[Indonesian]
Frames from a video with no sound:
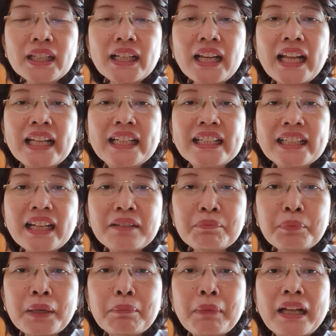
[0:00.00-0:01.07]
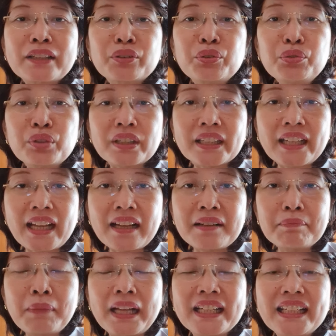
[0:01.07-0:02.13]
kelahiran prematur ya,
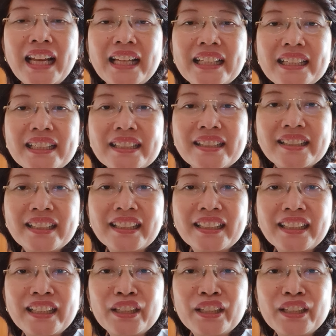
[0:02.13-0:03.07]
bayi lahir kecil.